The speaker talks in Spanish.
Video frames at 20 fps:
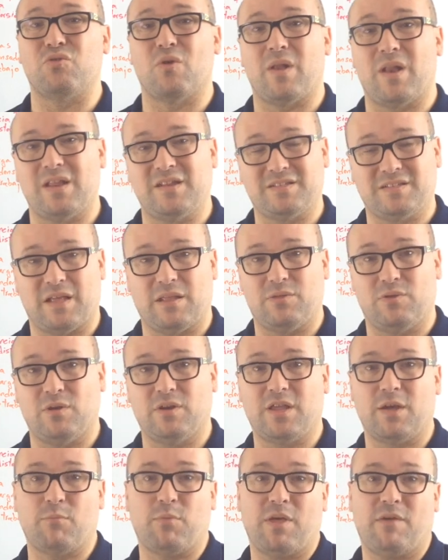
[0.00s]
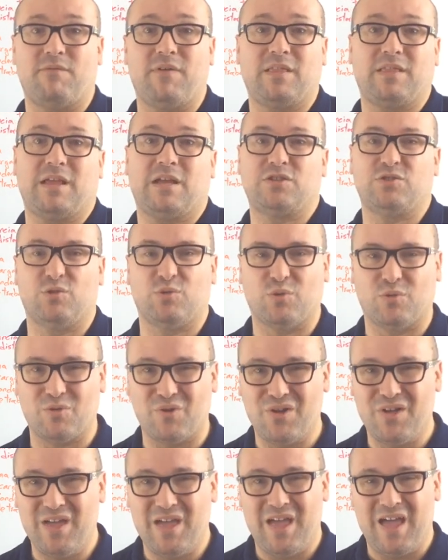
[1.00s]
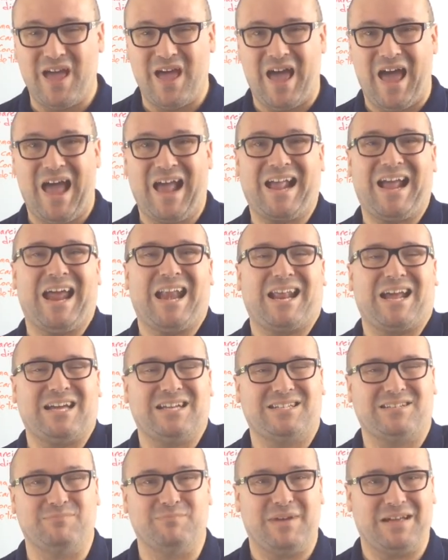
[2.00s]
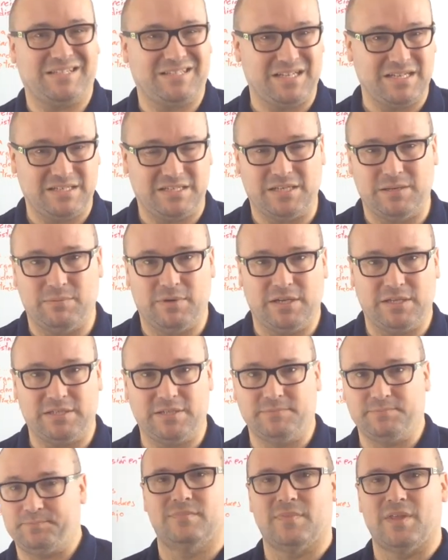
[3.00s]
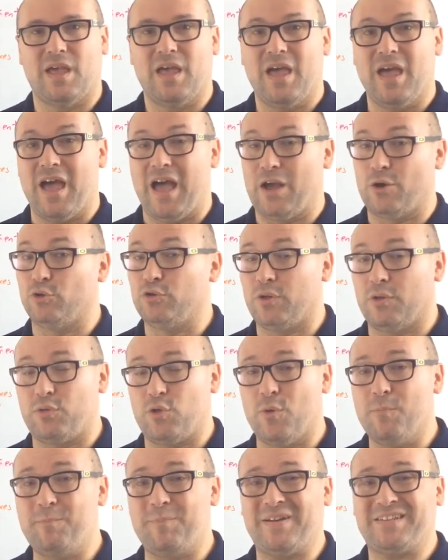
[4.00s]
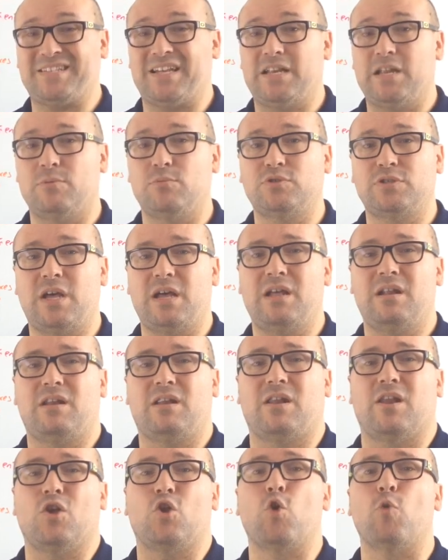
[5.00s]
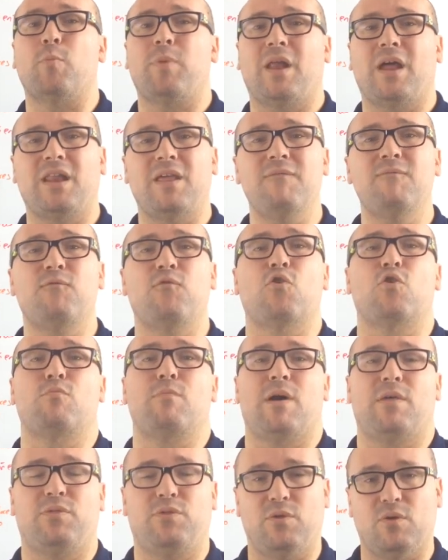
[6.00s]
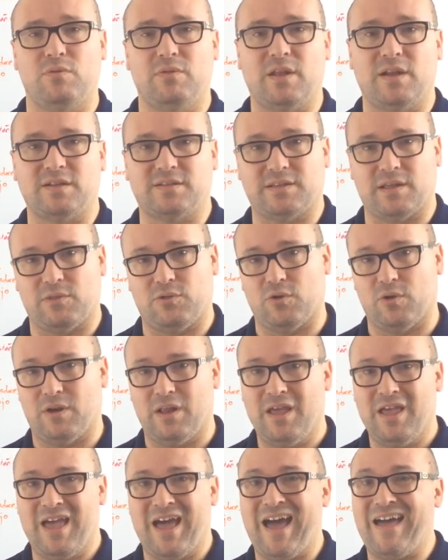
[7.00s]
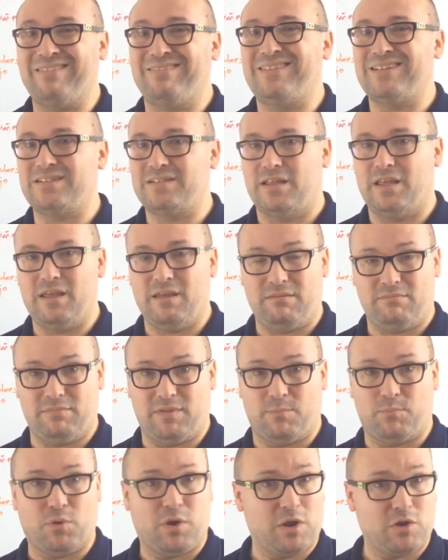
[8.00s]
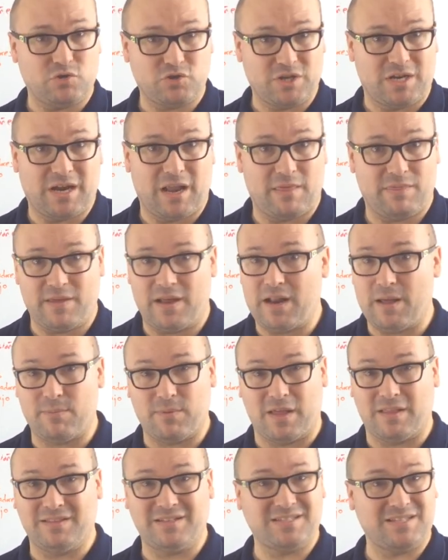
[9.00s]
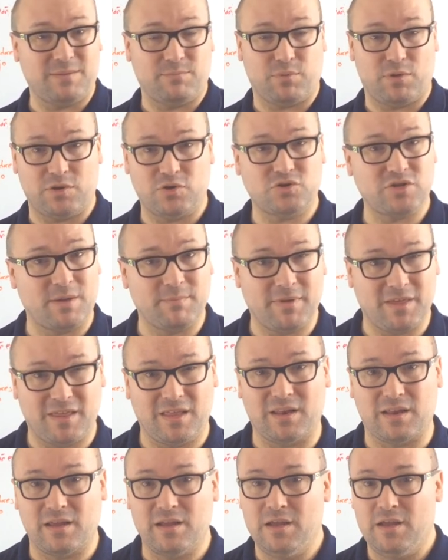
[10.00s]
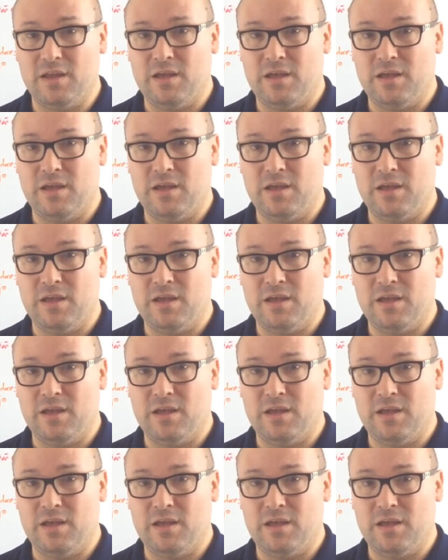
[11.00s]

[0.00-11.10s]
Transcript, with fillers: toda la estación que puede afectar sobre todo a cargas más sensibles. A continuación pasaríamos a recopilar información de la estación antes de, ponernos a analizar, antes de ponernos a medir.